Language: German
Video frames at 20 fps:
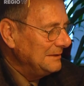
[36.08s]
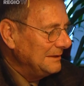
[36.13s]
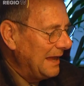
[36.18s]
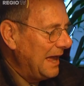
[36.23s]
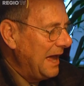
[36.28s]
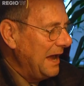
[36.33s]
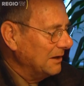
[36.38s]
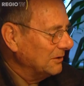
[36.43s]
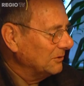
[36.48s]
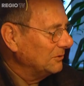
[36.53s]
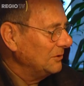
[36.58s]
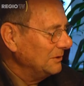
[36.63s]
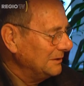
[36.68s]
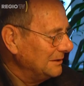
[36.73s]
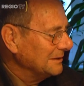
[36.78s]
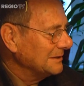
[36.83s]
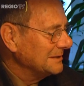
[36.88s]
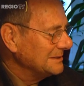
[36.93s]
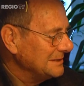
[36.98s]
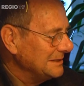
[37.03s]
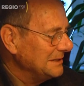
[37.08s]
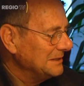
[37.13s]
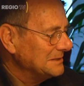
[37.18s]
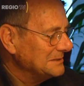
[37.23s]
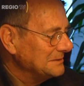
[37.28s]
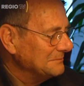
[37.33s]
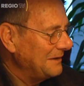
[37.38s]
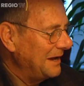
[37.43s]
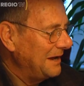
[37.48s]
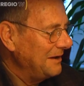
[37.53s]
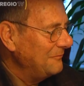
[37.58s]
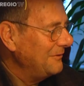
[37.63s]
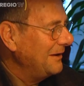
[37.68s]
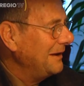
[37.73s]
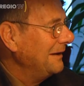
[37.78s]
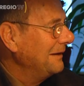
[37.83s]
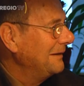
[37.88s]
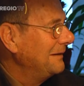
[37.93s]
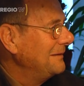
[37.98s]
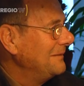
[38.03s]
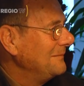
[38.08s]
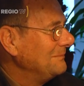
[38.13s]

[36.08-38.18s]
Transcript: Jahre alt ist er heute und hat